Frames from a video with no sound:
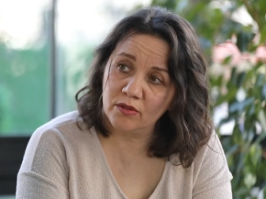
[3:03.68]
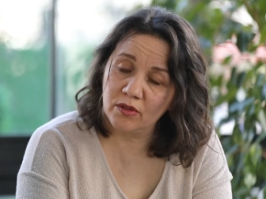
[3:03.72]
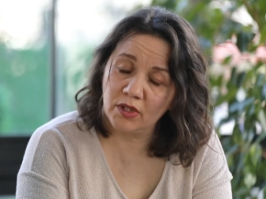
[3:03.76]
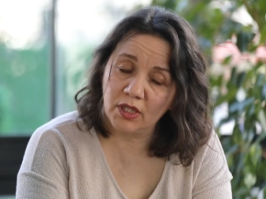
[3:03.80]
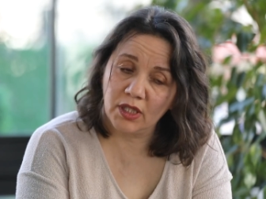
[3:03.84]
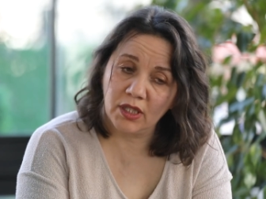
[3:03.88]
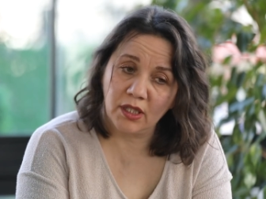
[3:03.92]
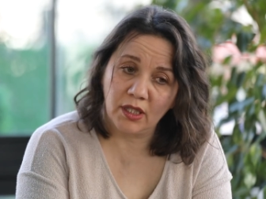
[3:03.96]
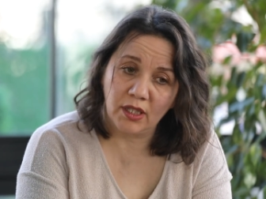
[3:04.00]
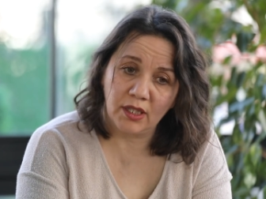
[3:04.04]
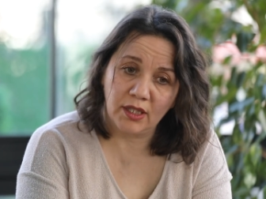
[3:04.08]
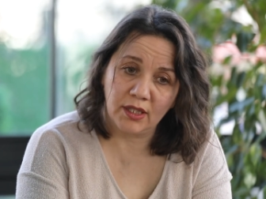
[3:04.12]

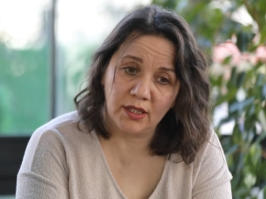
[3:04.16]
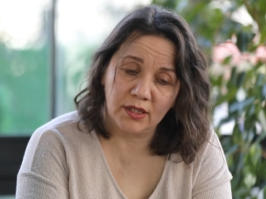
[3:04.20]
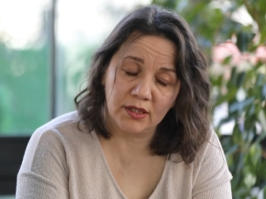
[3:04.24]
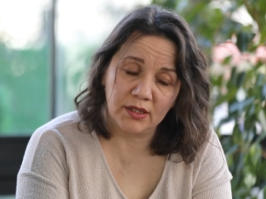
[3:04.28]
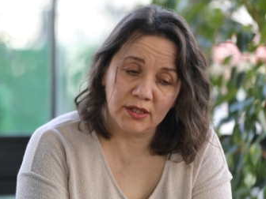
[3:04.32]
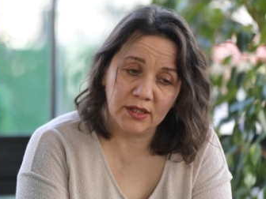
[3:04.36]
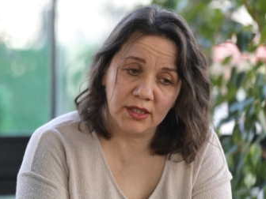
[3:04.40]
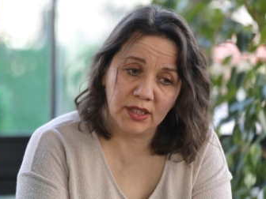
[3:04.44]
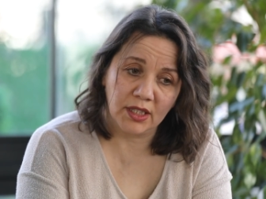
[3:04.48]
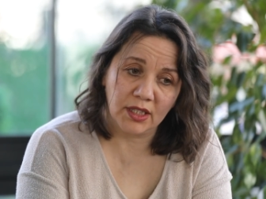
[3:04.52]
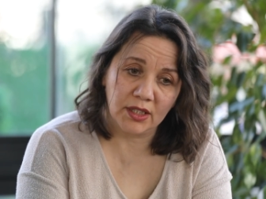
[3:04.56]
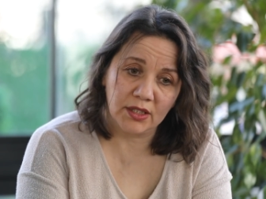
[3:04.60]
Onun
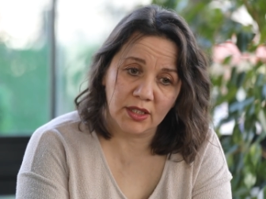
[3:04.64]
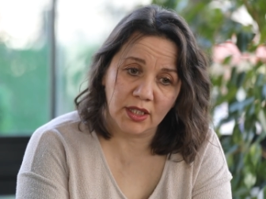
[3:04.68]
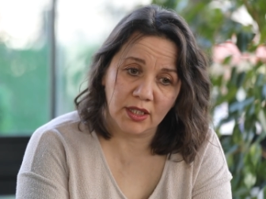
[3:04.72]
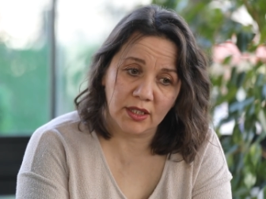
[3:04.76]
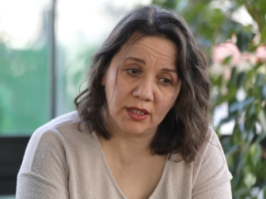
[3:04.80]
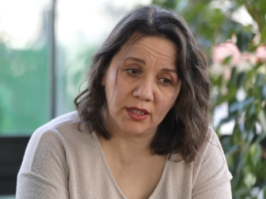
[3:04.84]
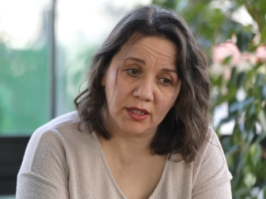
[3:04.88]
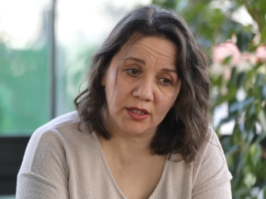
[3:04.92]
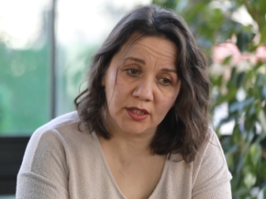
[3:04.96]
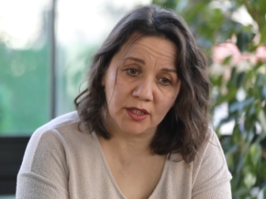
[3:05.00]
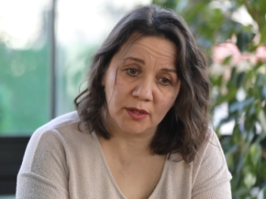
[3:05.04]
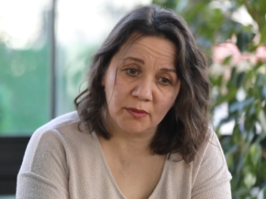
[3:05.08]
hayallerini
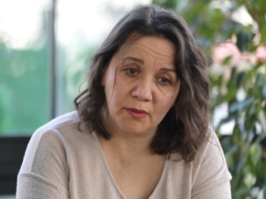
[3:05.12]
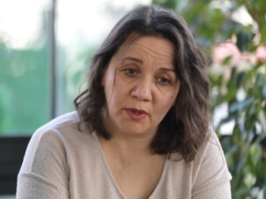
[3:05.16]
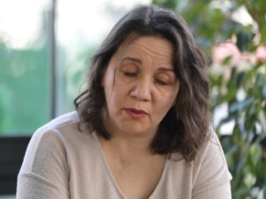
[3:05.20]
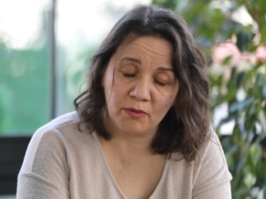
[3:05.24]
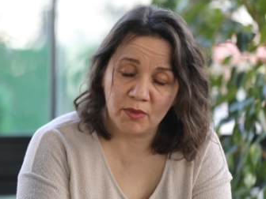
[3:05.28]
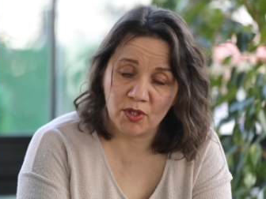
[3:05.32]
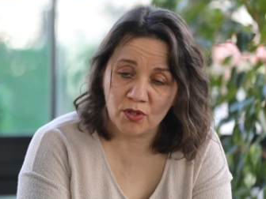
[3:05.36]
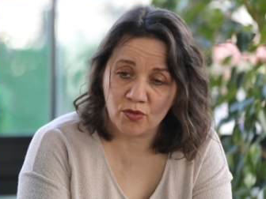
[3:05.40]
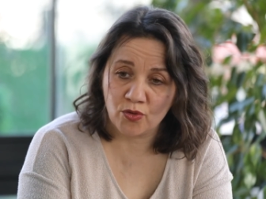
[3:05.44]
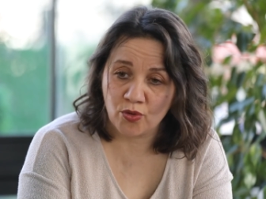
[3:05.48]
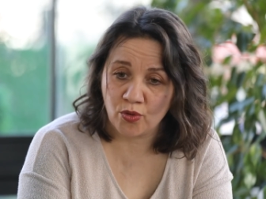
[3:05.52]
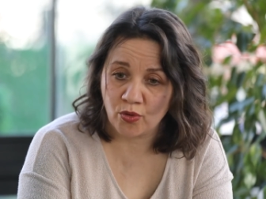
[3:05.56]

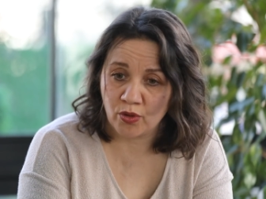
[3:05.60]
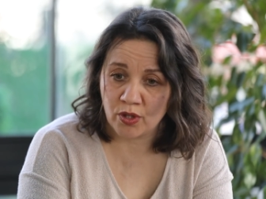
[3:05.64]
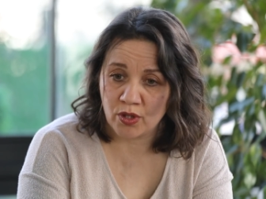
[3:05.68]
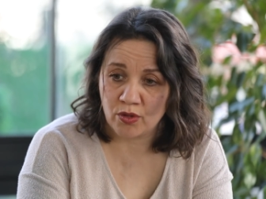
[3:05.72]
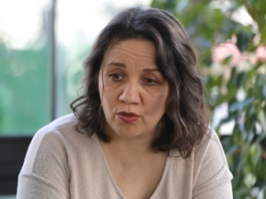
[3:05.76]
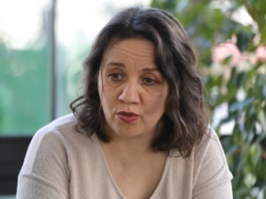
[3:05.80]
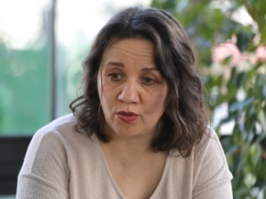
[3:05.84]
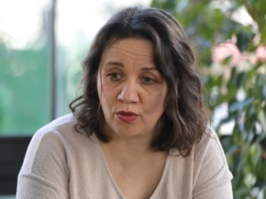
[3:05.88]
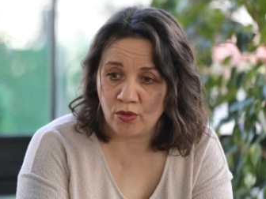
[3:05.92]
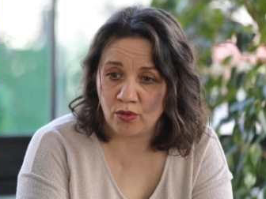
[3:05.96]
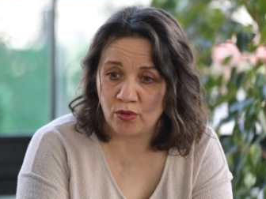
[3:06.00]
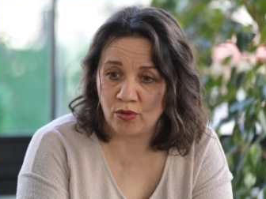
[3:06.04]
gerçekleştirmemizi
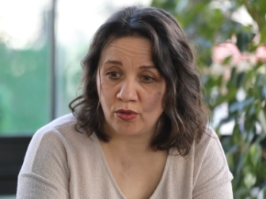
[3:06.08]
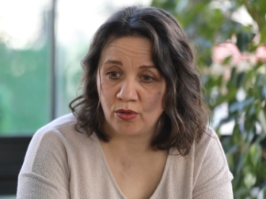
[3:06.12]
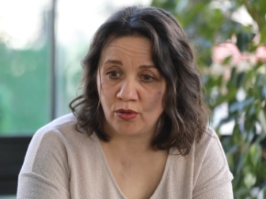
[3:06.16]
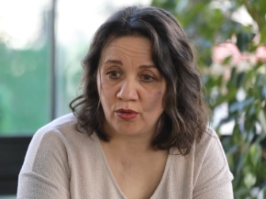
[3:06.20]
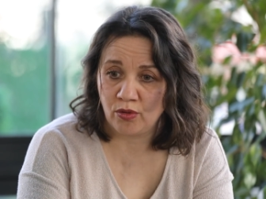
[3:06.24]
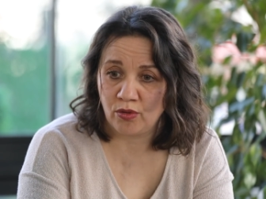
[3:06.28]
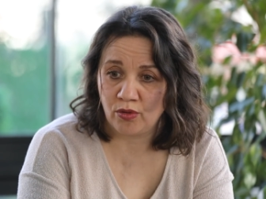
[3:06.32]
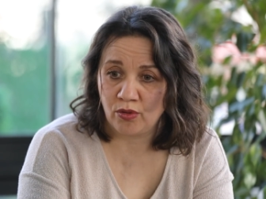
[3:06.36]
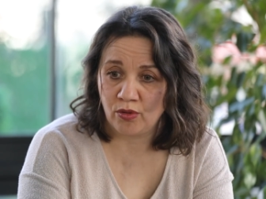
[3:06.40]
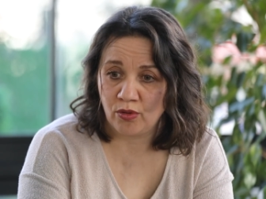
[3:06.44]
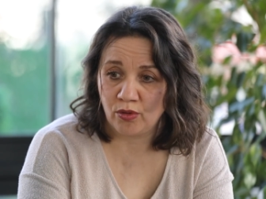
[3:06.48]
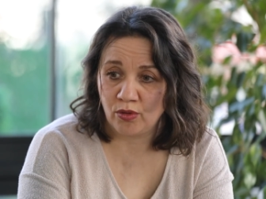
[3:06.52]
çok
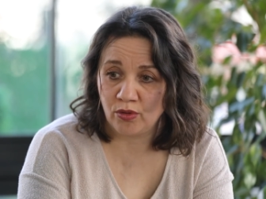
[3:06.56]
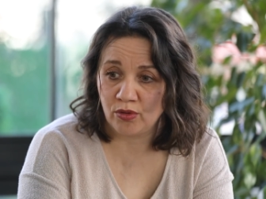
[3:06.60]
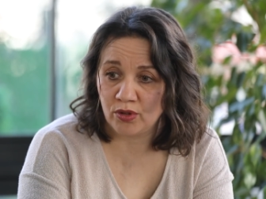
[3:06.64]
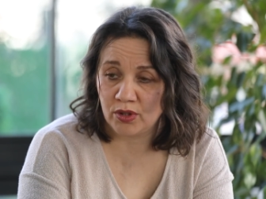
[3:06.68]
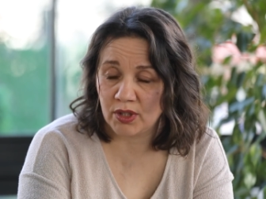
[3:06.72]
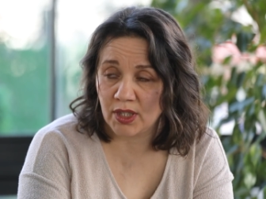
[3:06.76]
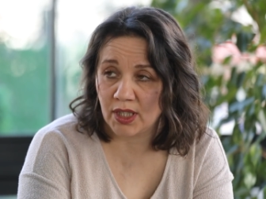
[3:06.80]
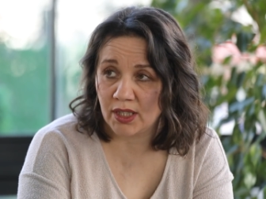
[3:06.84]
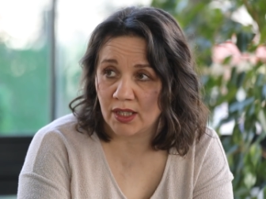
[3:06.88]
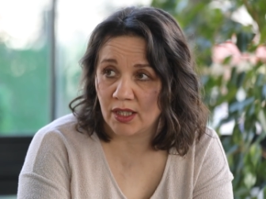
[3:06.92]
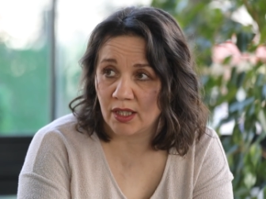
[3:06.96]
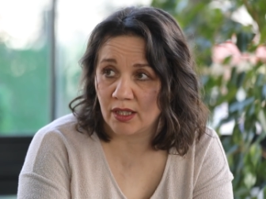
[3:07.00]
istiyordu.
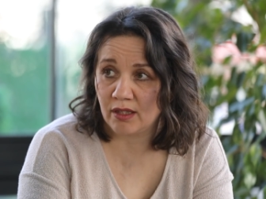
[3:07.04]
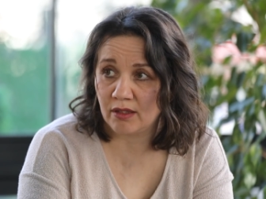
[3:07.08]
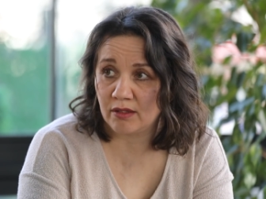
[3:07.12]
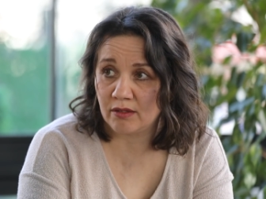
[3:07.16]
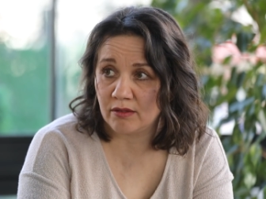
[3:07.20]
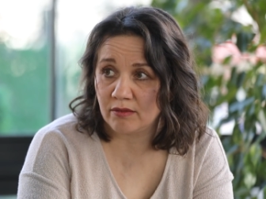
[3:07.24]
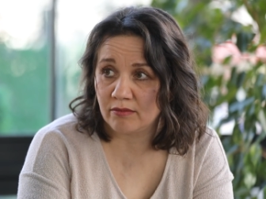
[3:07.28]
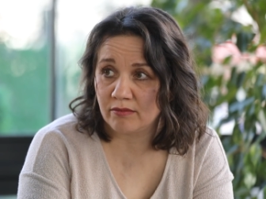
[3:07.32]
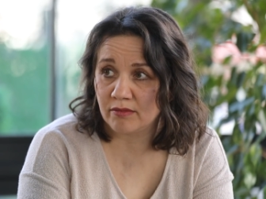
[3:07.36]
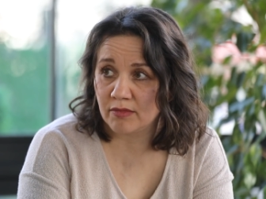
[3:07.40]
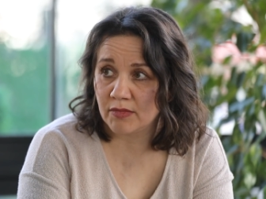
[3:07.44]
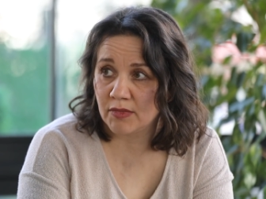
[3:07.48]
O yüzden
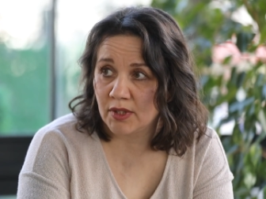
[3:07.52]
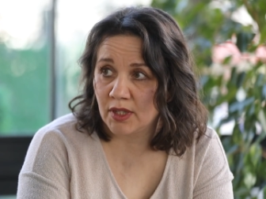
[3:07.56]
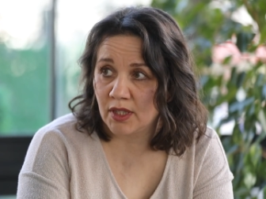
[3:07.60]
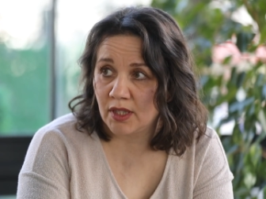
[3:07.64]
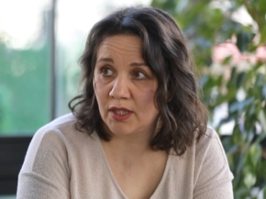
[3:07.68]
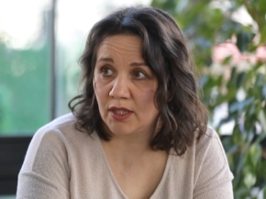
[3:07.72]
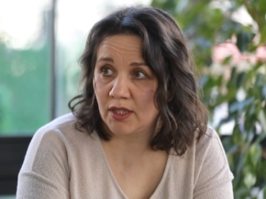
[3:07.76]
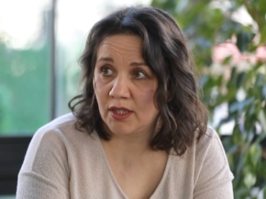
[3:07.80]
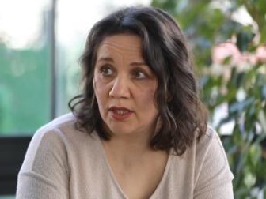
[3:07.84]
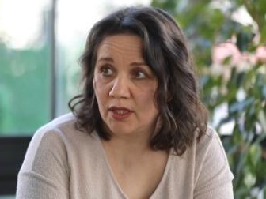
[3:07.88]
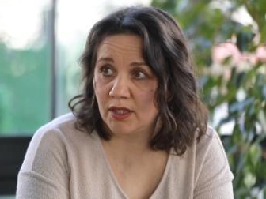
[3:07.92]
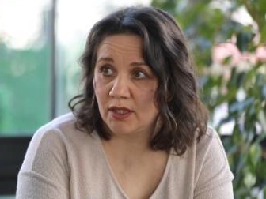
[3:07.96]
yani
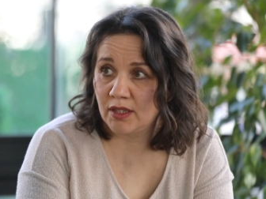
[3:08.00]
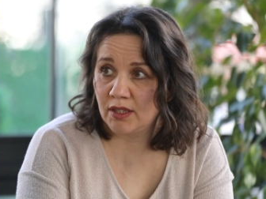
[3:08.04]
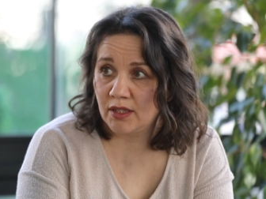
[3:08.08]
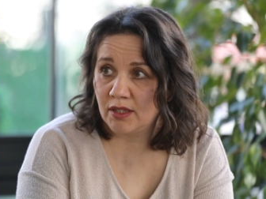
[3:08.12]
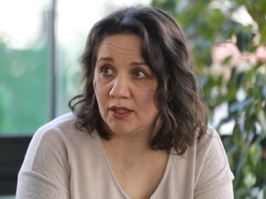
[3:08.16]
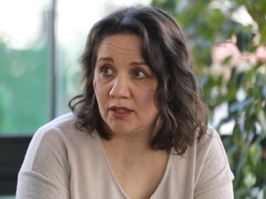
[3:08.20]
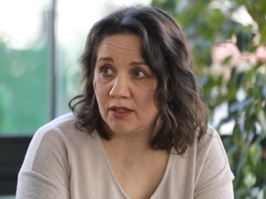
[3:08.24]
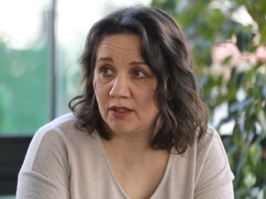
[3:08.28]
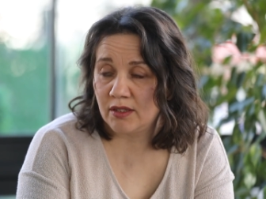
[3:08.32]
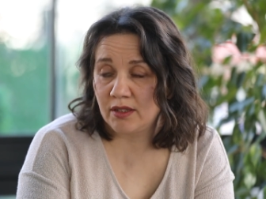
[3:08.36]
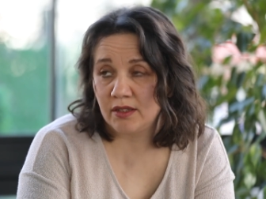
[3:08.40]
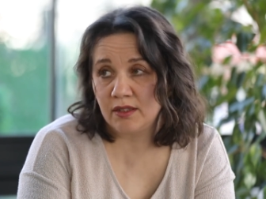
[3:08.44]

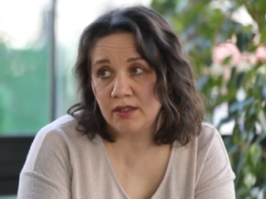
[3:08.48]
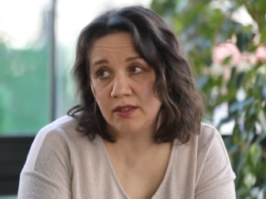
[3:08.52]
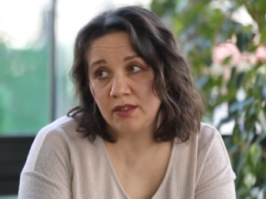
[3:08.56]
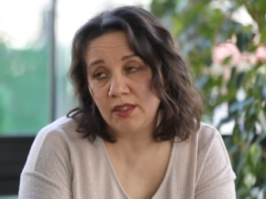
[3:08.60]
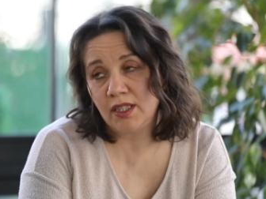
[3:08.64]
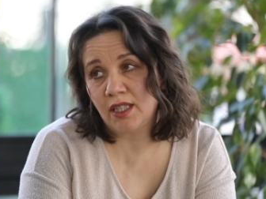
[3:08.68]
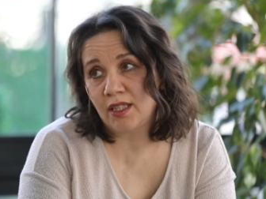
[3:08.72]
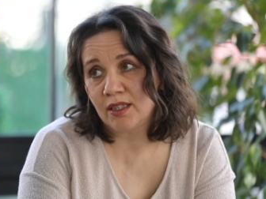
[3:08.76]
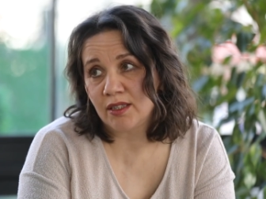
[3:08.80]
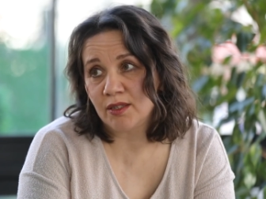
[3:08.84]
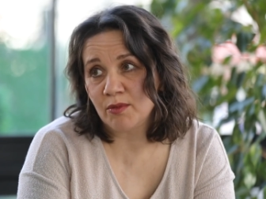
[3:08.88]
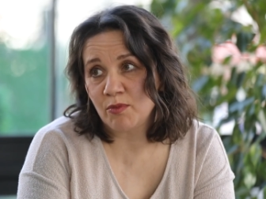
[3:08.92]

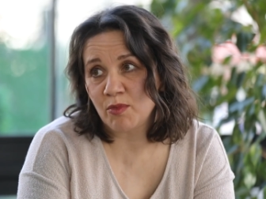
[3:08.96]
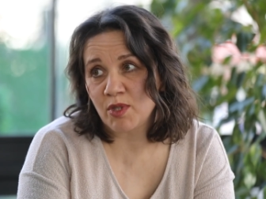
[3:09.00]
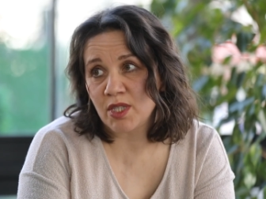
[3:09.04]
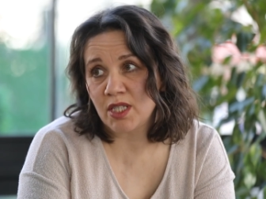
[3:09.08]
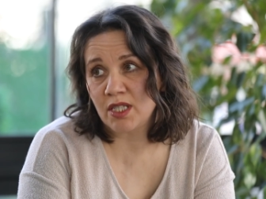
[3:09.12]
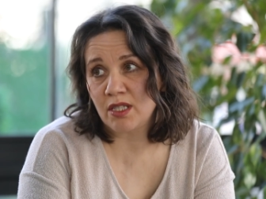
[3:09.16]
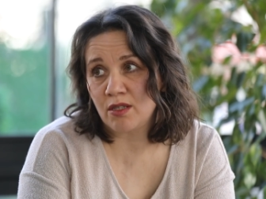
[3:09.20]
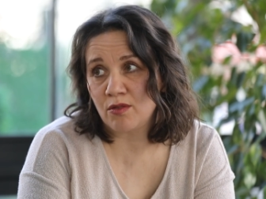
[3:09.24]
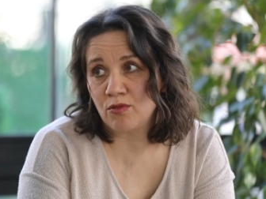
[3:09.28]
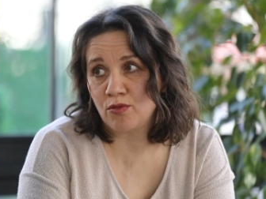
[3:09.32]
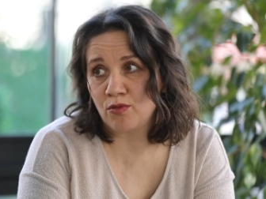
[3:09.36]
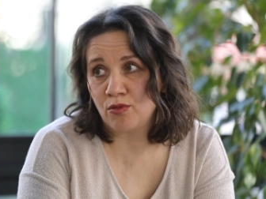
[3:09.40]
sizin
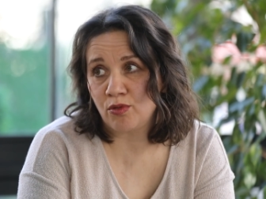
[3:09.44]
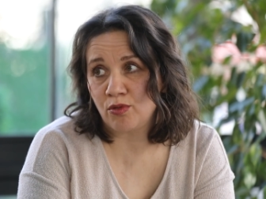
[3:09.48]
yardımınızı